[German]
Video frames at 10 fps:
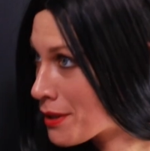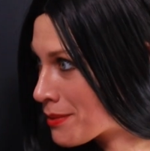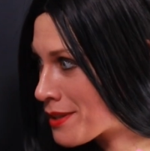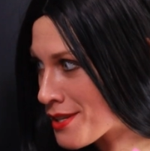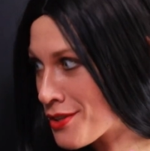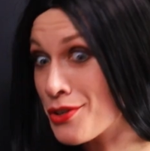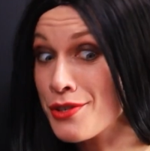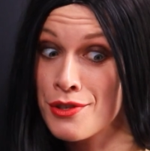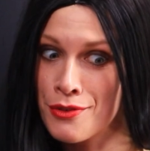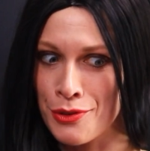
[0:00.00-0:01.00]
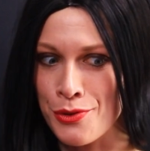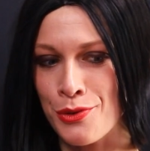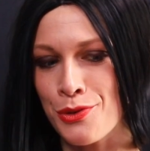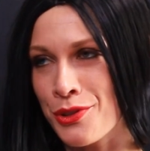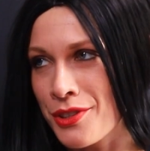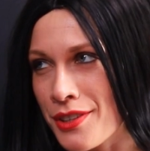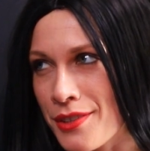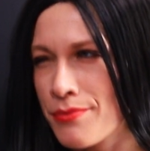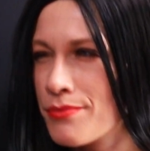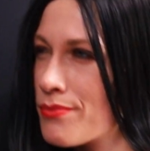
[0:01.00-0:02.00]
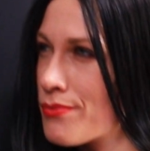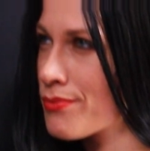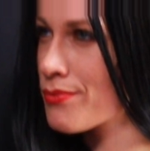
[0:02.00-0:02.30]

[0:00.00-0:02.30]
hat Blumen mitgebracht. Für wen sind